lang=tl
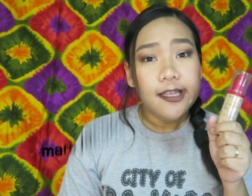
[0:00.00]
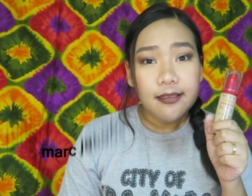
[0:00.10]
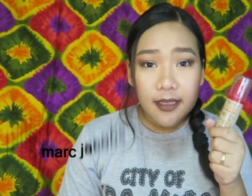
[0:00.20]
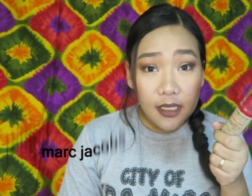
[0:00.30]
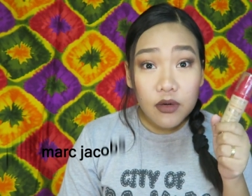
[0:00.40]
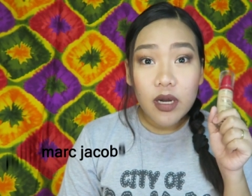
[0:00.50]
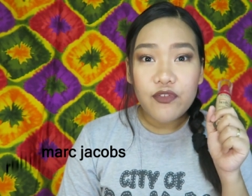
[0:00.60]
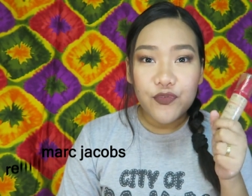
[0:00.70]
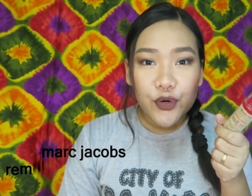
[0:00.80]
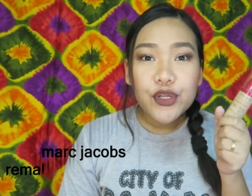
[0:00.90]
hindi ko
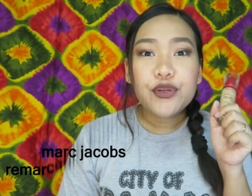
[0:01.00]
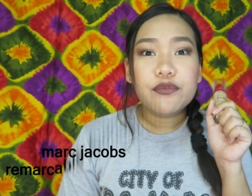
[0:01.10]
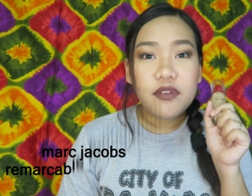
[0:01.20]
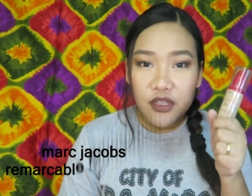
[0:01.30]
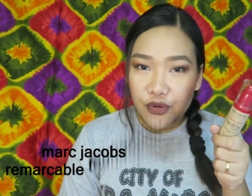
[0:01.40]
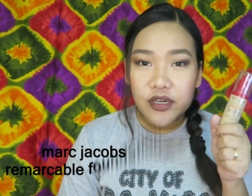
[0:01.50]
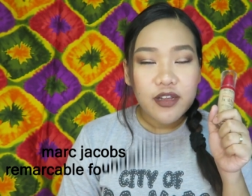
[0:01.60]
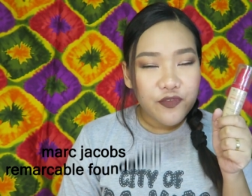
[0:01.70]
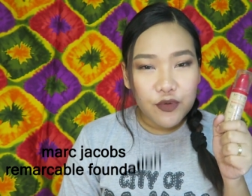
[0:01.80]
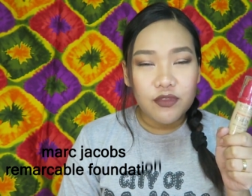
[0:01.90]
afford yung Dior
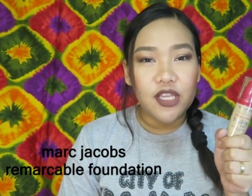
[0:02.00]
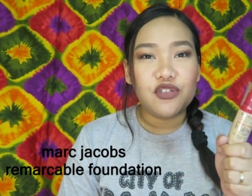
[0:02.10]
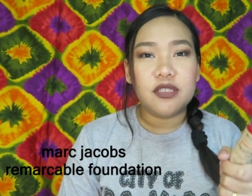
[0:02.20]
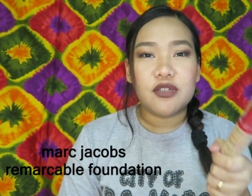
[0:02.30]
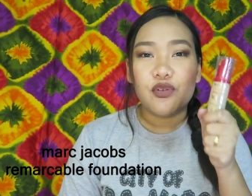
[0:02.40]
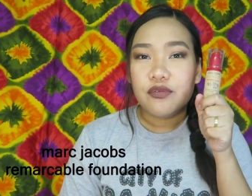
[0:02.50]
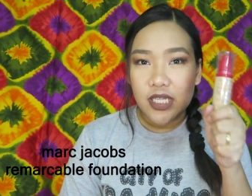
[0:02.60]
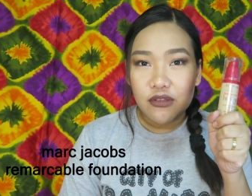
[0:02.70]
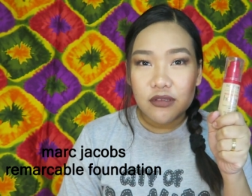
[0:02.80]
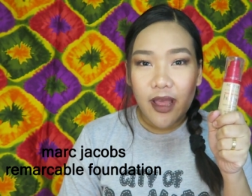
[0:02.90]
na foundation niya. So,
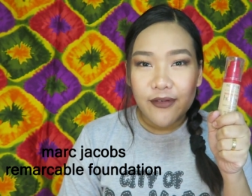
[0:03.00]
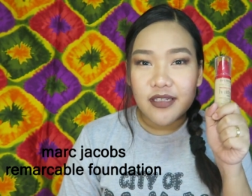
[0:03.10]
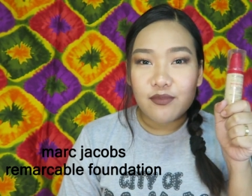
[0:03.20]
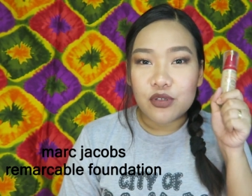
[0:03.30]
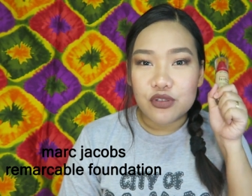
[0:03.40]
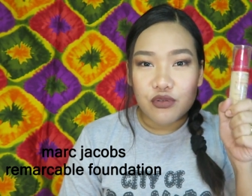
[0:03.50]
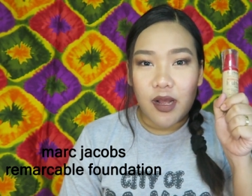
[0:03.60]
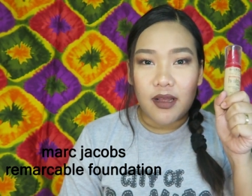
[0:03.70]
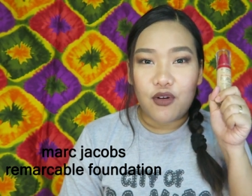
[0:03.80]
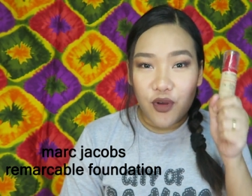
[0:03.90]
dito tayo sa
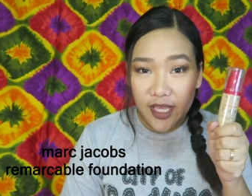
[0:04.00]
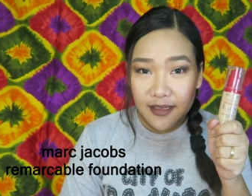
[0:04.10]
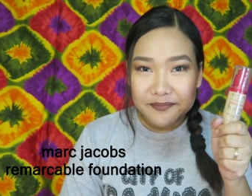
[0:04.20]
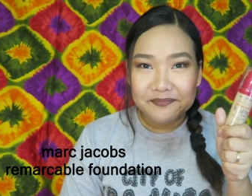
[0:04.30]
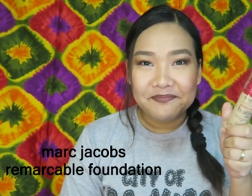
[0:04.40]
Bourjois. Okay?